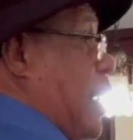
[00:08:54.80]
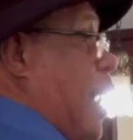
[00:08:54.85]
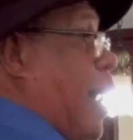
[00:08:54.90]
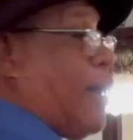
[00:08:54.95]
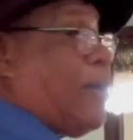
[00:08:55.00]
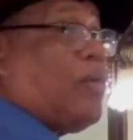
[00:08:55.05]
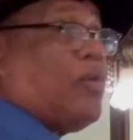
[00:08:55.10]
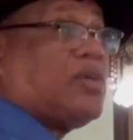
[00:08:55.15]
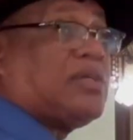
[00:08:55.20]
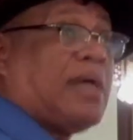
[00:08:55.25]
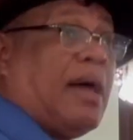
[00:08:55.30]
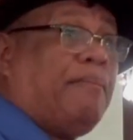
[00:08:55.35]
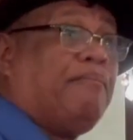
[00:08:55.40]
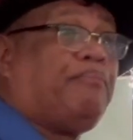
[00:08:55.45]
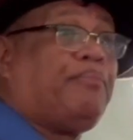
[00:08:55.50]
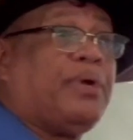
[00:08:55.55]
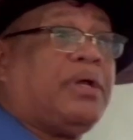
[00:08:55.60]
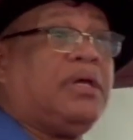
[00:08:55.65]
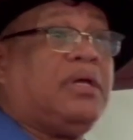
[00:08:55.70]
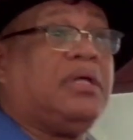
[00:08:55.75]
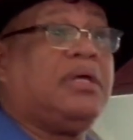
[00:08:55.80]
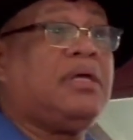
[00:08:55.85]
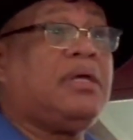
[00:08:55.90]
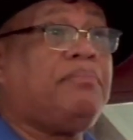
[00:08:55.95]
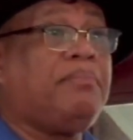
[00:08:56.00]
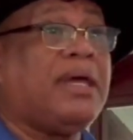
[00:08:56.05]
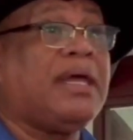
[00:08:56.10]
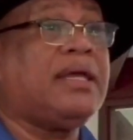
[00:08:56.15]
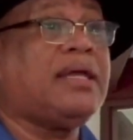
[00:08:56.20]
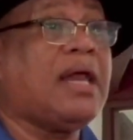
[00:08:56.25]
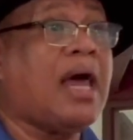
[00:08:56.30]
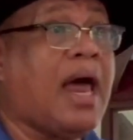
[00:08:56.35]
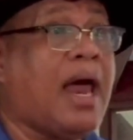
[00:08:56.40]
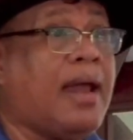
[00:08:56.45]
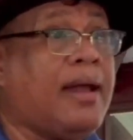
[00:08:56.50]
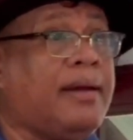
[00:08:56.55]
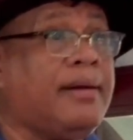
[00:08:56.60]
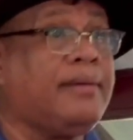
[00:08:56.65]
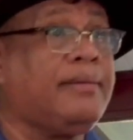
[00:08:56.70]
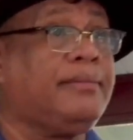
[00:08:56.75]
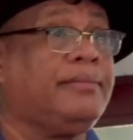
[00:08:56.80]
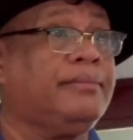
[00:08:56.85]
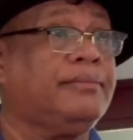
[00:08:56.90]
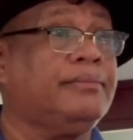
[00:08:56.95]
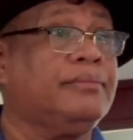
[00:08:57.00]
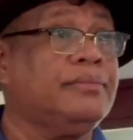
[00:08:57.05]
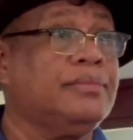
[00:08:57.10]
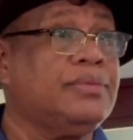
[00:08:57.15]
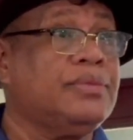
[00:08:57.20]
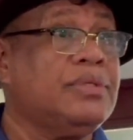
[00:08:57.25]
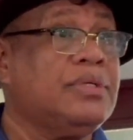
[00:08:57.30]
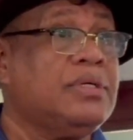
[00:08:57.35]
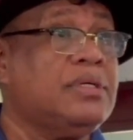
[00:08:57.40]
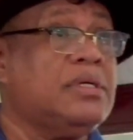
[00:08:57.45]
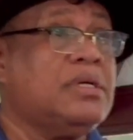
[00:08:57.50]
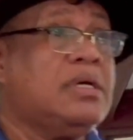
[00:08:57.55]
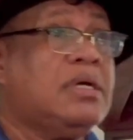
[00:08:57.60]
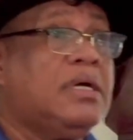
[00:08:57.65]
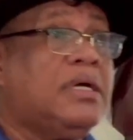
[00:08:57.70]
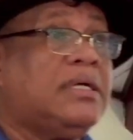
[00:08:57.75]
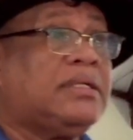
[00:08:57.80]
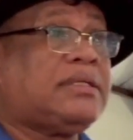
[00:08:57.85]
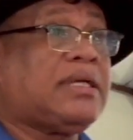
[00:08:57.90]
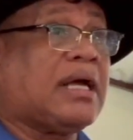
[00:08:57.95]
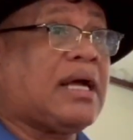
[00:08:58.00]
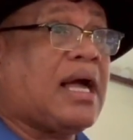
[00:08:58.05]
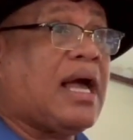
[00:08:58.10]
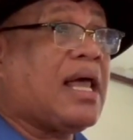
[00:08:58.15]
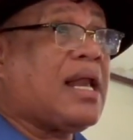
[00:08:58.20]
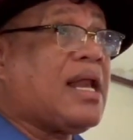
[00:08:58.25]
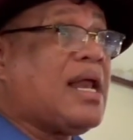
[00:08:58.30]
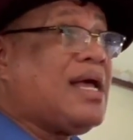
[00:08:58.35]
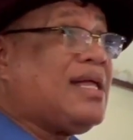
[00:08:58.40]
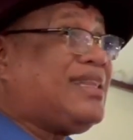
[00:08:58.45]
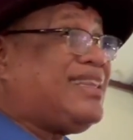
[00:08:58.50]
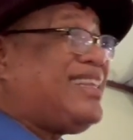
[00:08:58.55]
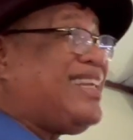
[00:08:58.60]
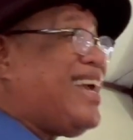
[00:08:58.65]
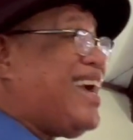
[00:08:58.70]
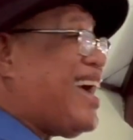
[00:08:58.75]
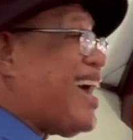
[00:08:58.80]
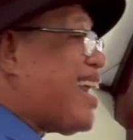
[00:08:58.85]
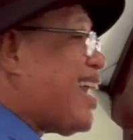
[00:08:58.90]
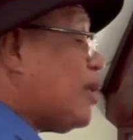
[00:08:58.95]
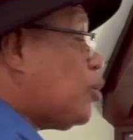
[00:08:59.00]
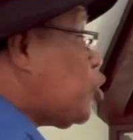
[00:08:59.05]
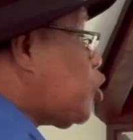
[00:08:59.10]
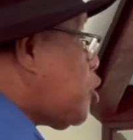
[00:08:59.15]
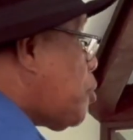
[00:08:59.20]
Karo sampai di Medan. Sekarang 300